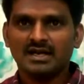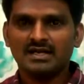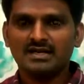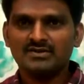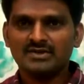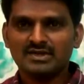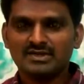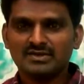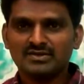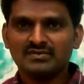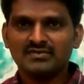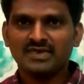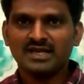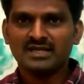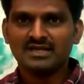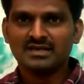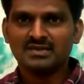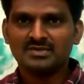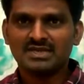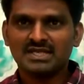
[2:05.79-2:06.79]
அனைவருக்கும்
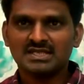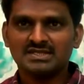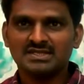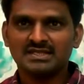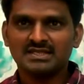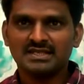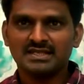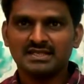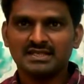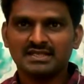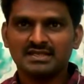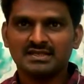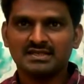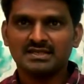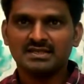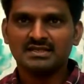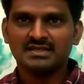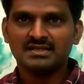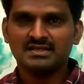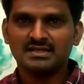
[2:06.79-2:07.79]
வெல்காமராஜின் இனிய
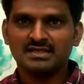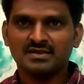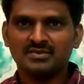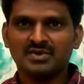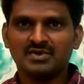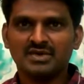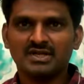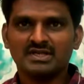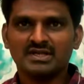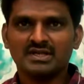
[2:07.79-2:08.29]
தீபாவளி